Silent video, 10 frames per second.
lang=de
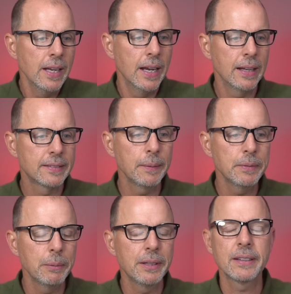Ja, es
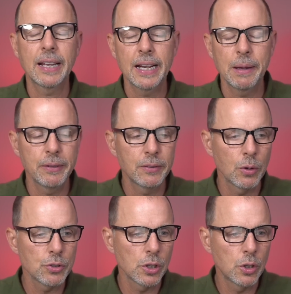gibt nämlich diese Cannabis
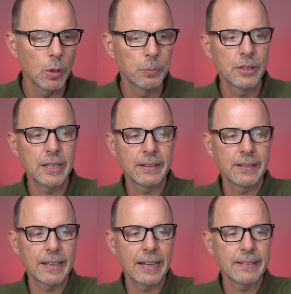Social Clubs nicht erst
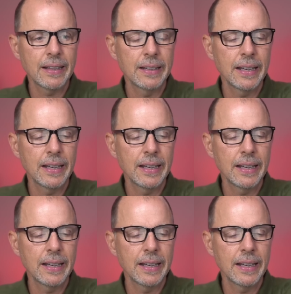seit gestern.